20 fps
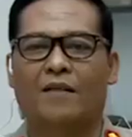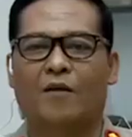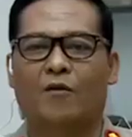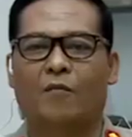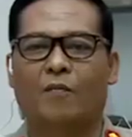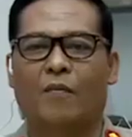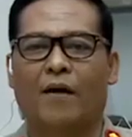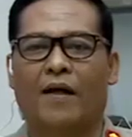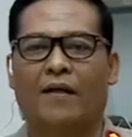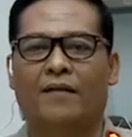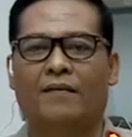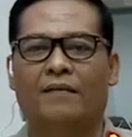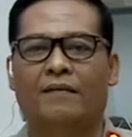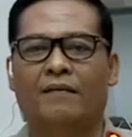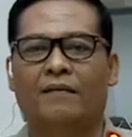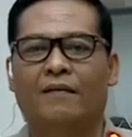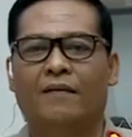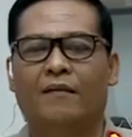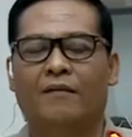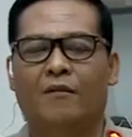Sarumpait
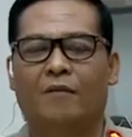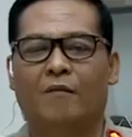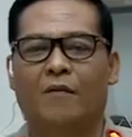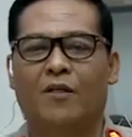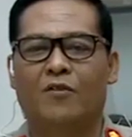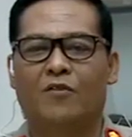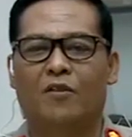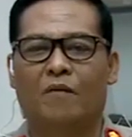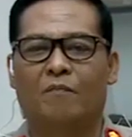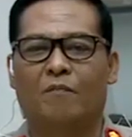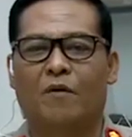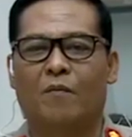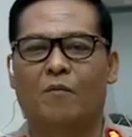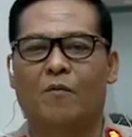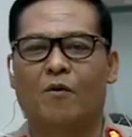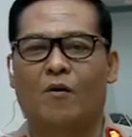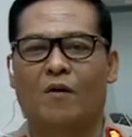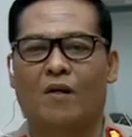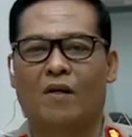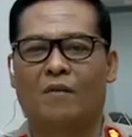itu mengajukan
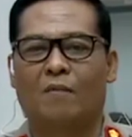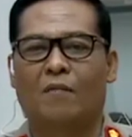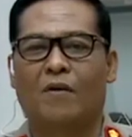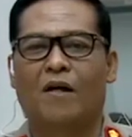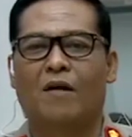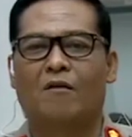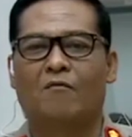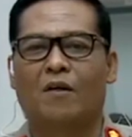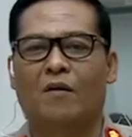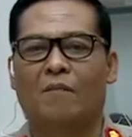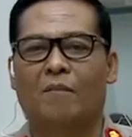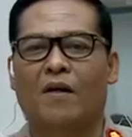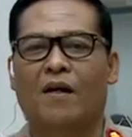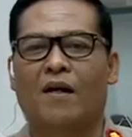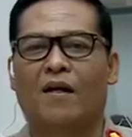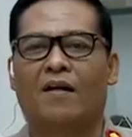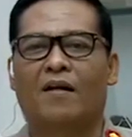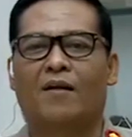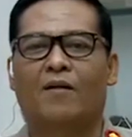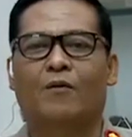permohonan penangguhan
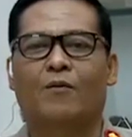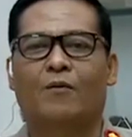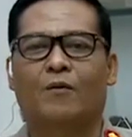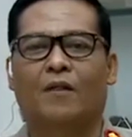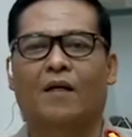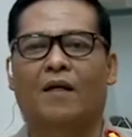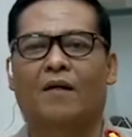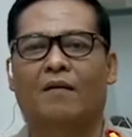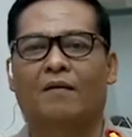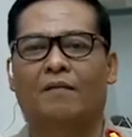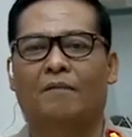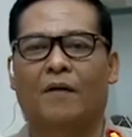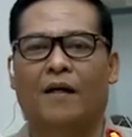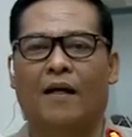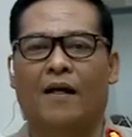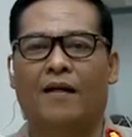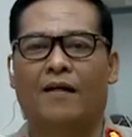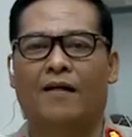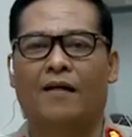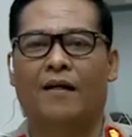penahanan kota
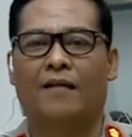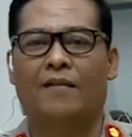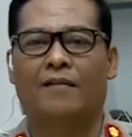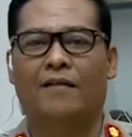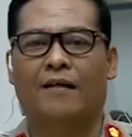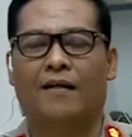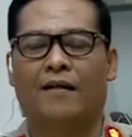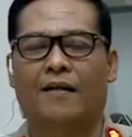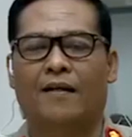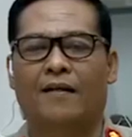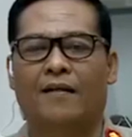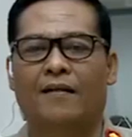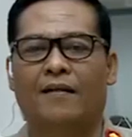pengalian di sana.